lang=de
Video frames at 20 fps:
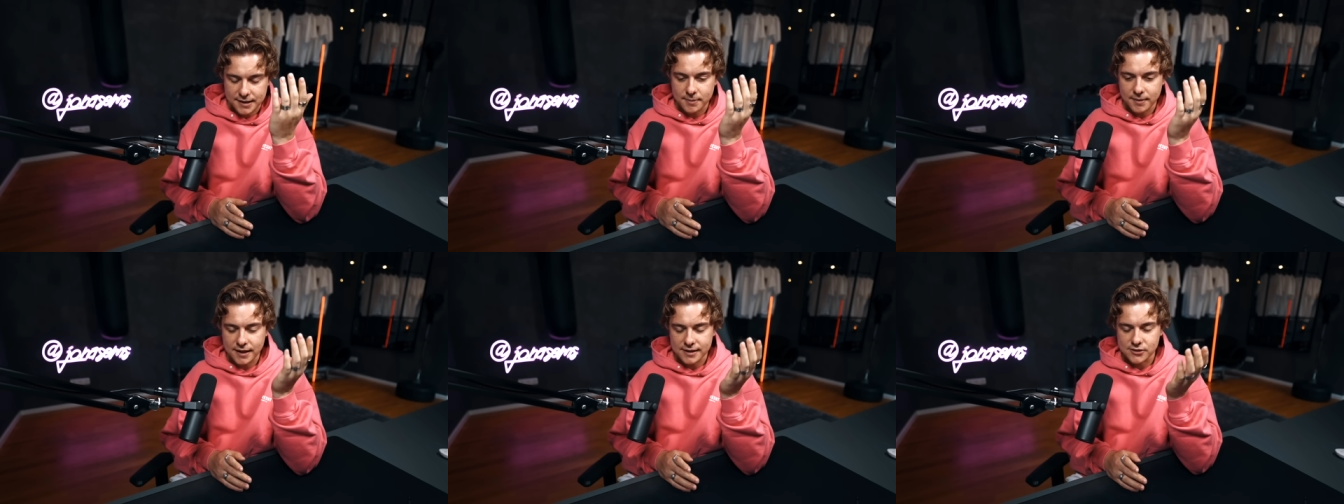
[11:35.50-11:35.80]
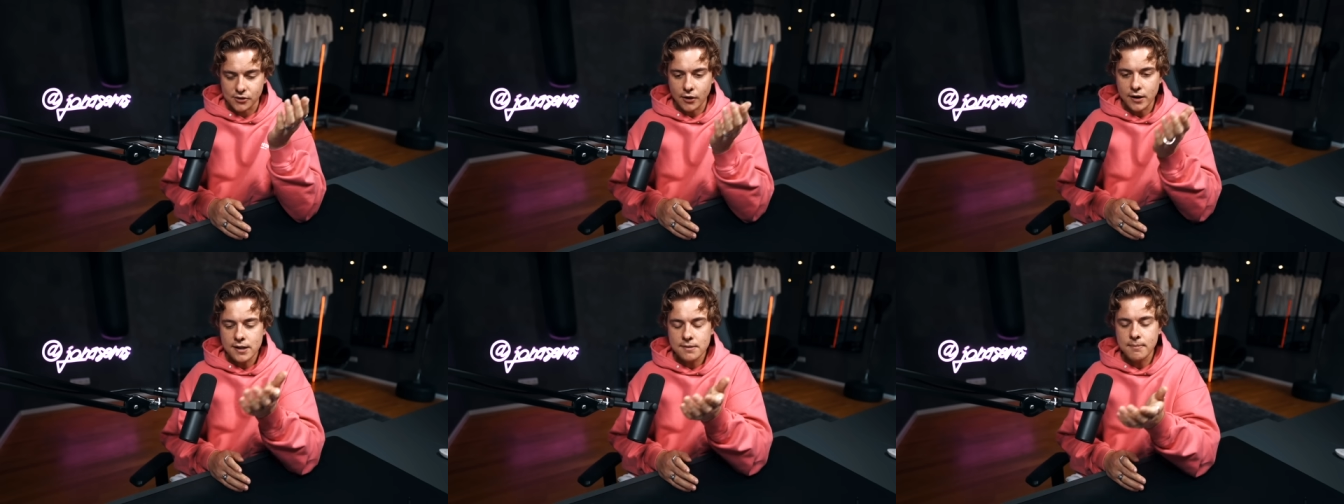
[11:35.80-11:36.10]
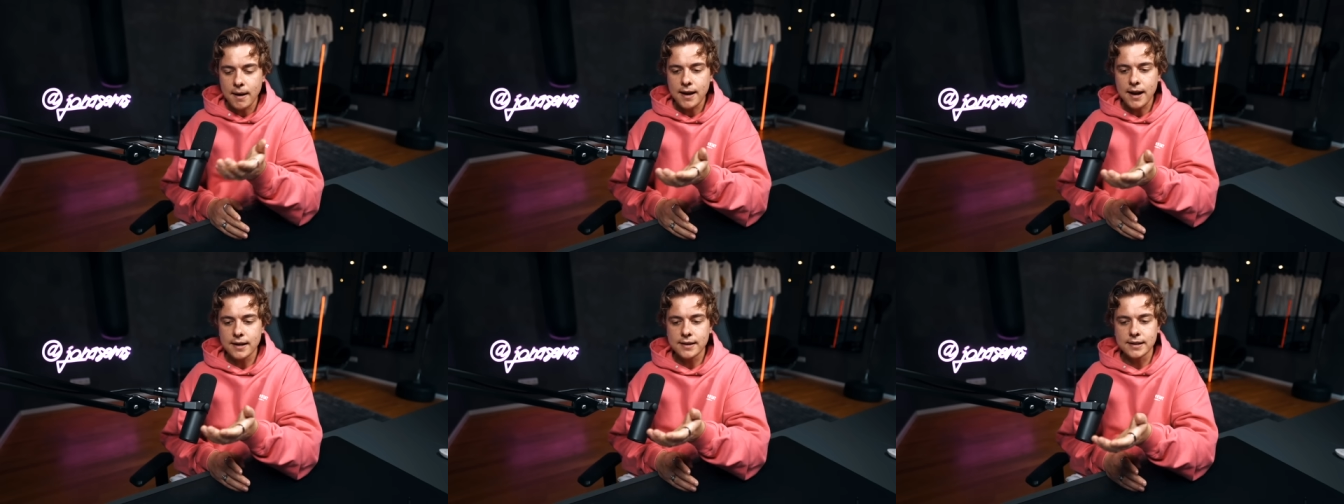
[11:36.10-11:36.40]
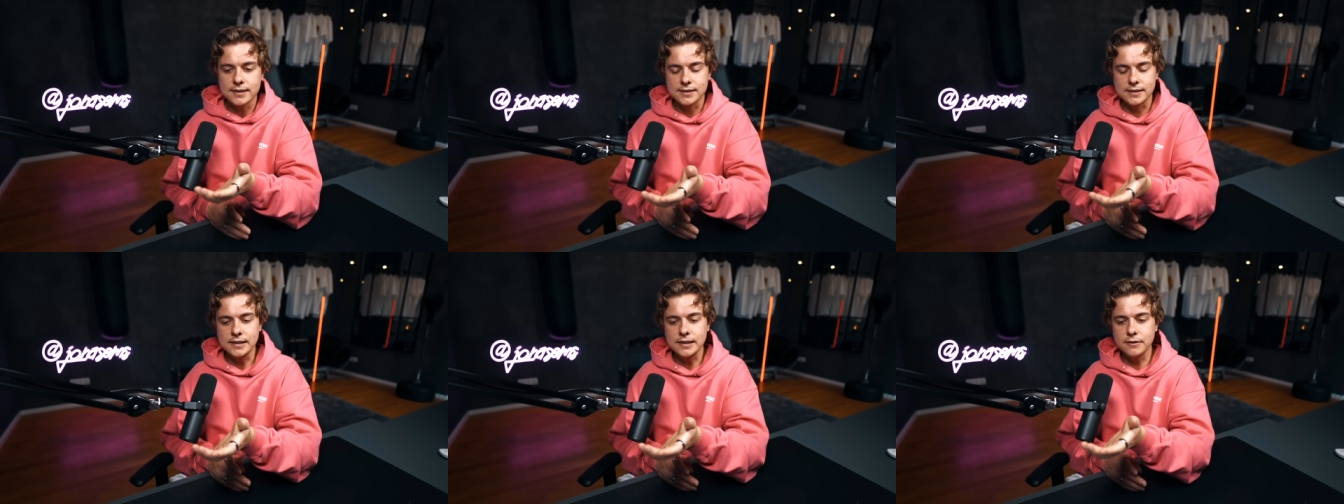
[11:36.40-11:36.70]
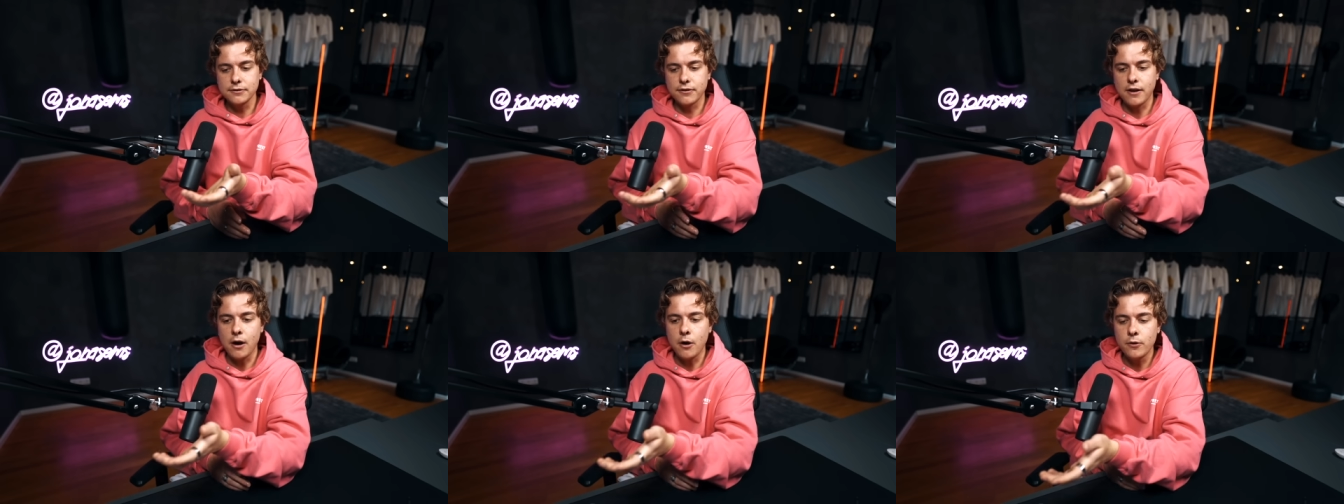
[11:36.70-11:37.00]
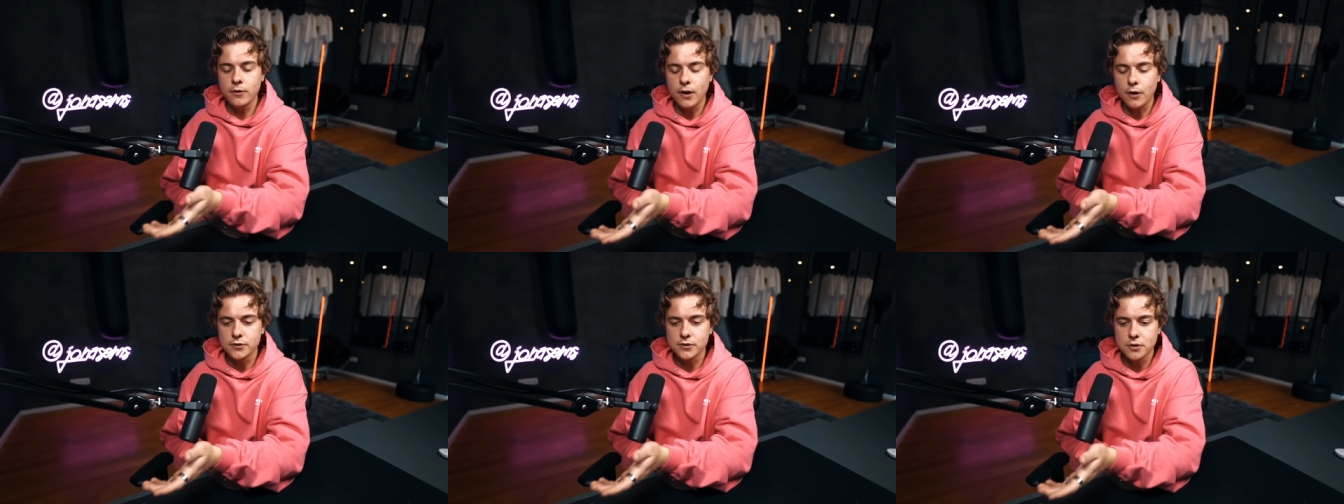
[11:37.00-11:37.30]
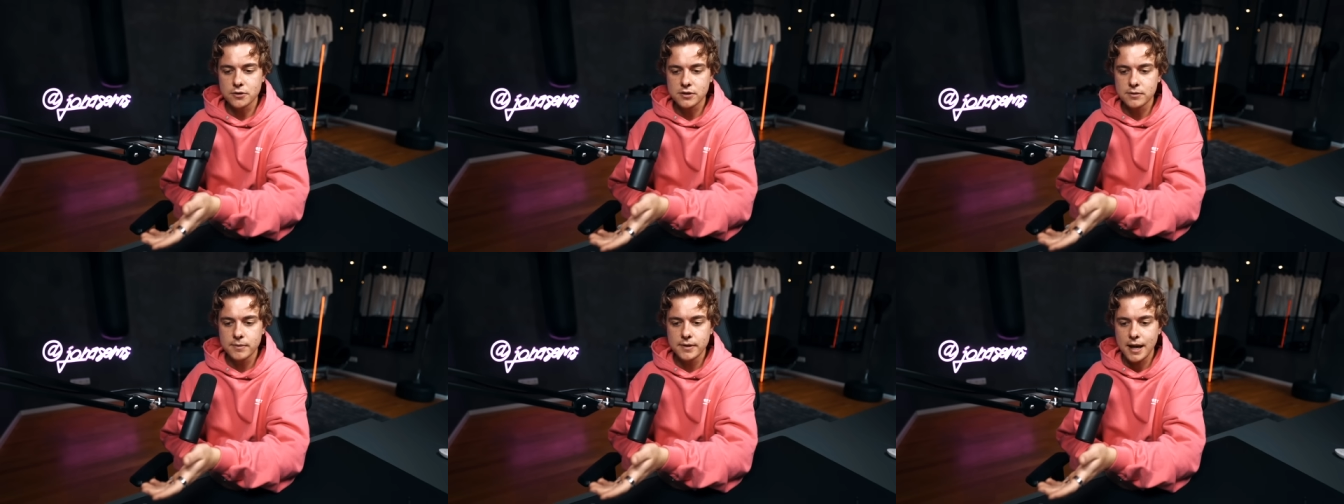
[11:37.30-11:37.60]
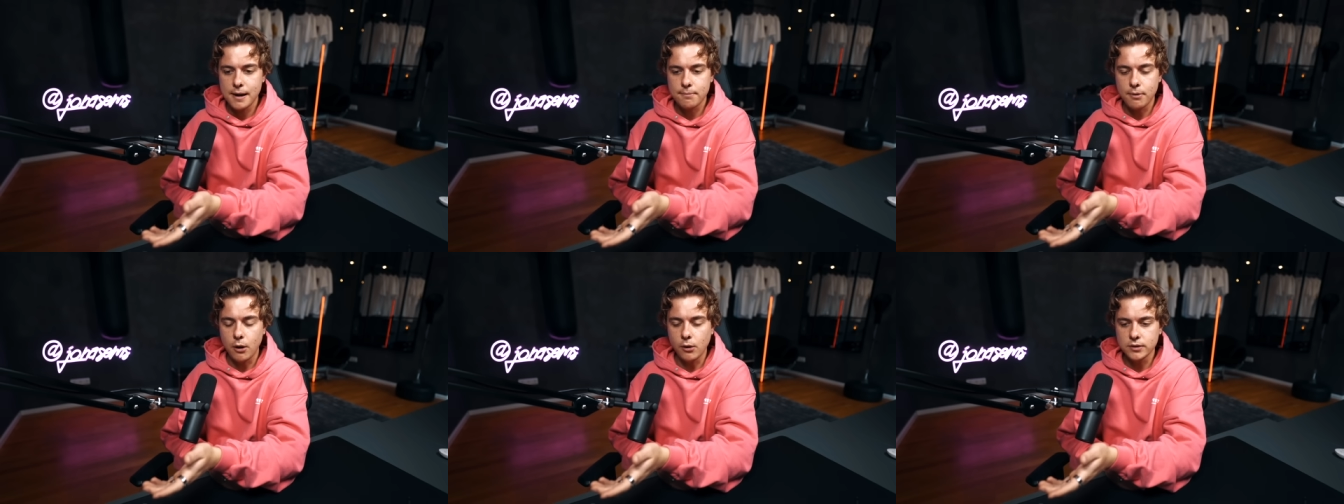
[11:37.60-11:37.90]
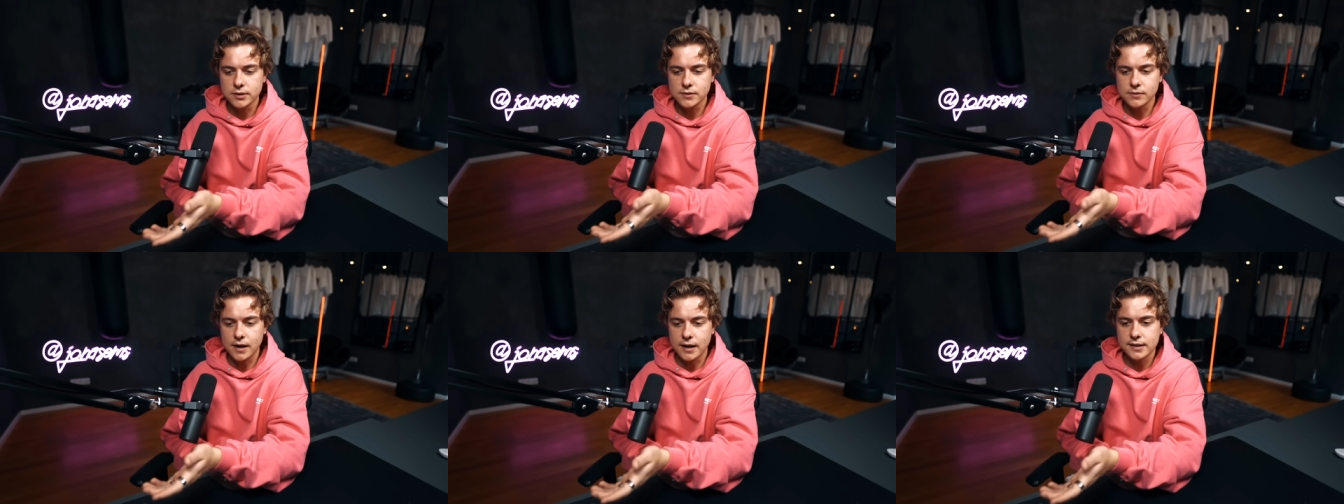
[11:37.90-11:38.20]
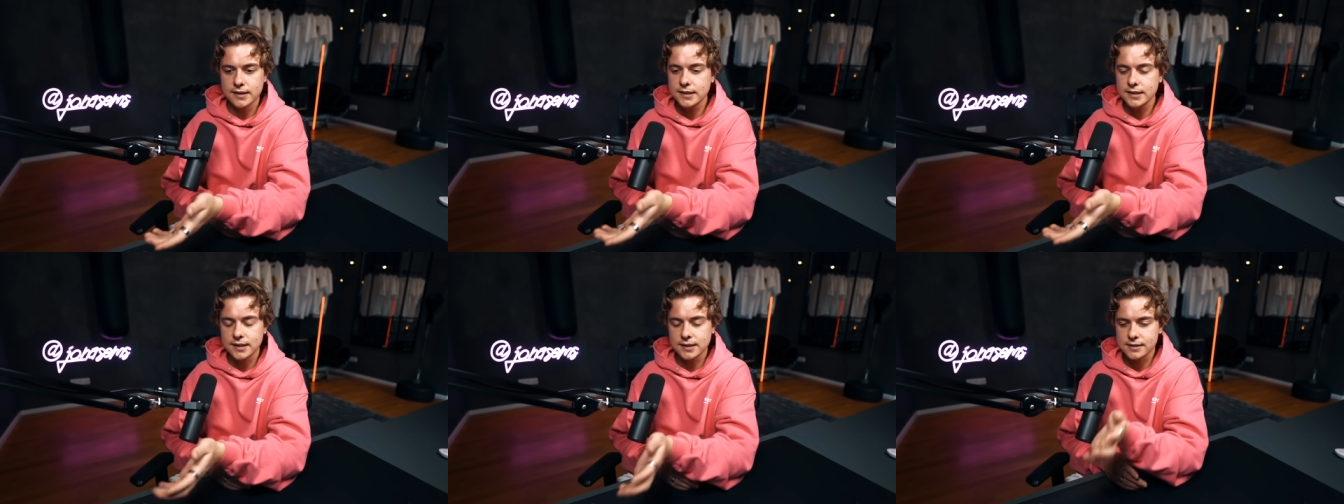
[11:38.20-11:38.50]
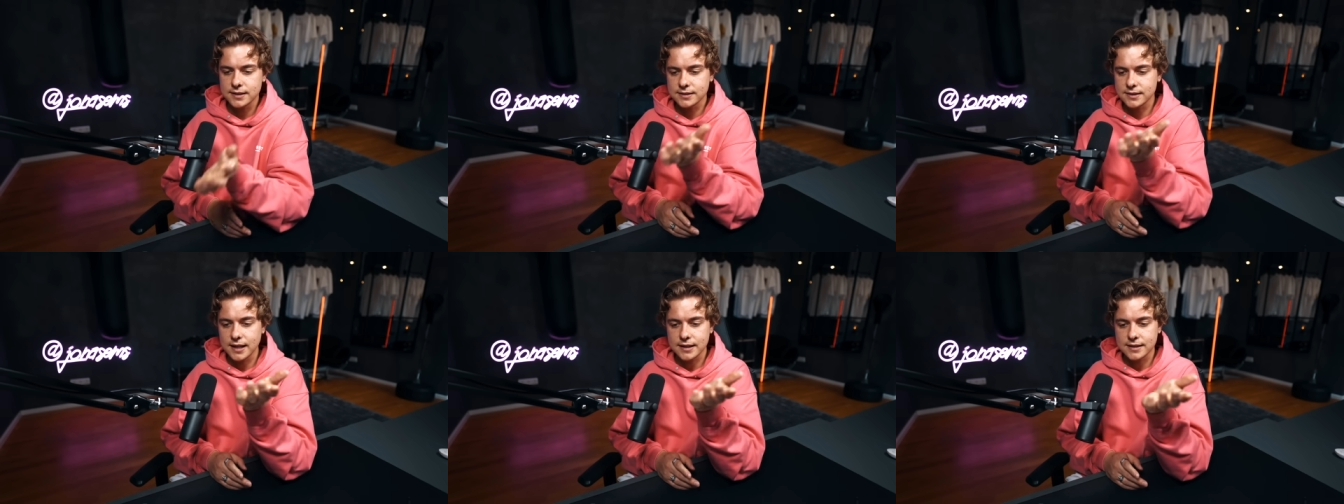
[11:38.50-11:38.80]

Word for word: ich mich jetzt, sollen Männer jetzt ihre Frauen auf Social Media posten oder nicht? Ist es